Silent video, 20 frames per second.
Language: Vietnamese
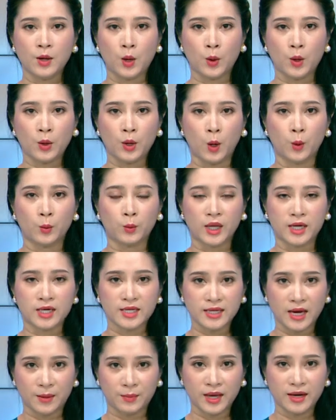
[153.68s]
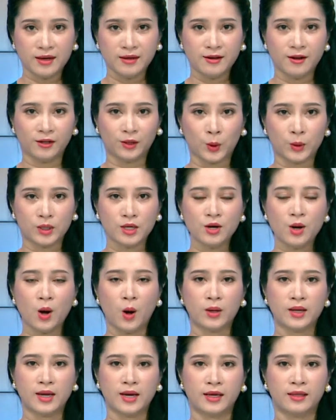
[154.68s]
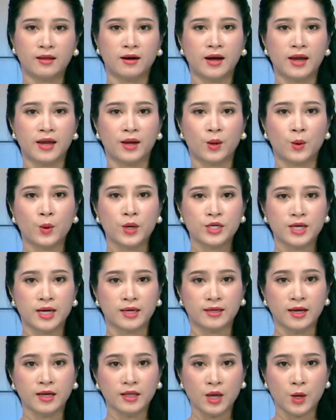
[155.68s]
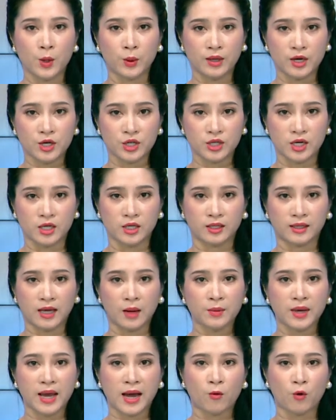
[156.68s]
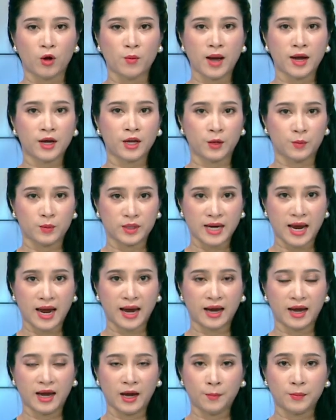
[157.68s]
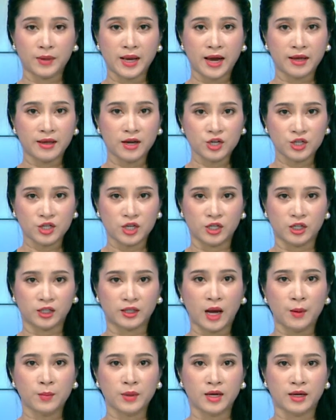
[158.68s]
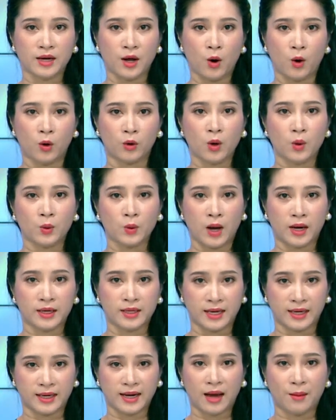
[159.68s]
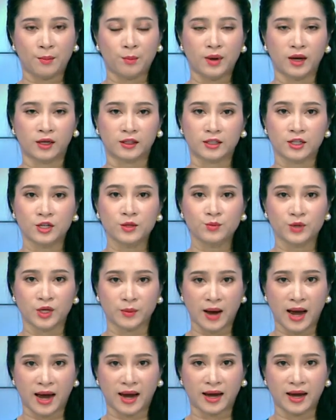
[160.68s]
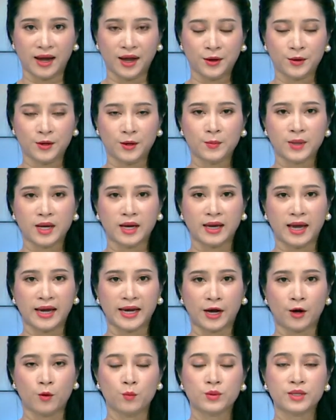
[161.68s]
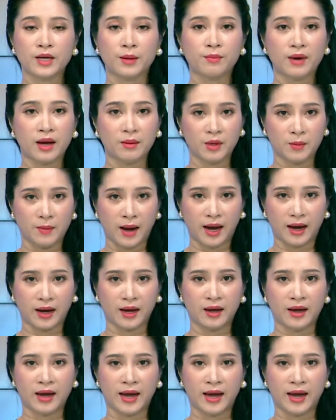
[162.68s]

đoàn Lao động tỉnh Trà Vinh vừa tổ chức hội nghị thực hiện quy trình giới thiệu nhân sự tham gia Ủy ban kiểm tra và nhân sự tham dự Đại hội Công đoàn Việt Nam lần thứ 13, nhiệm kỳ 2023-2028.